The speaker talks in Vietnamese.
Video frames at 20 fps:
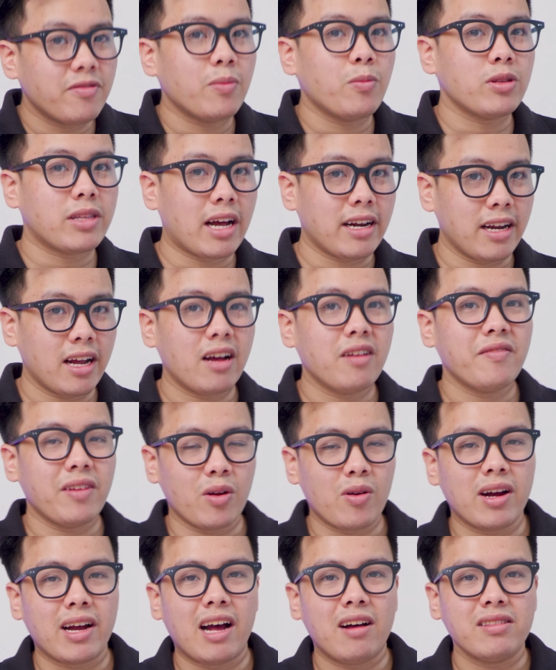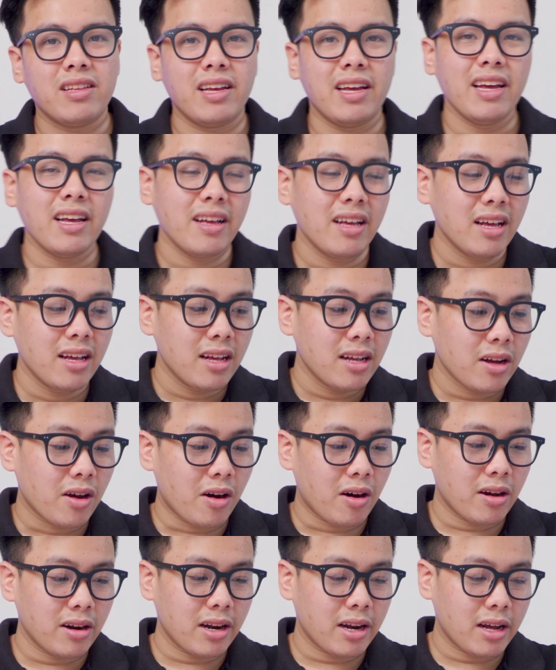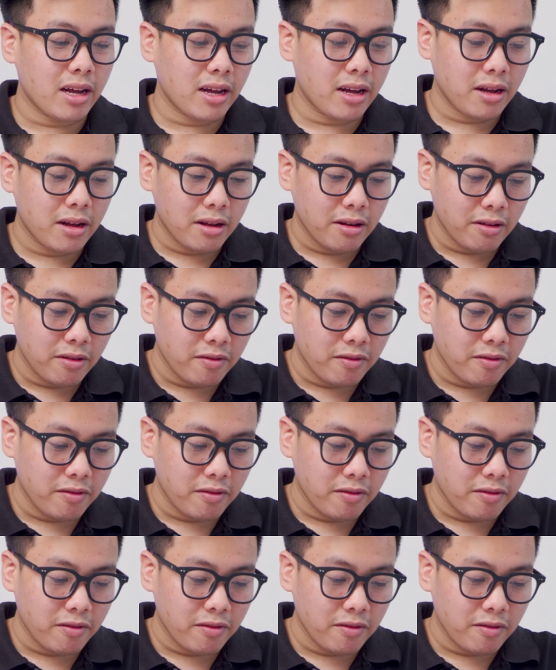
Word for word: dưới phần mô tả nhé phải quảng cáo tí còn à,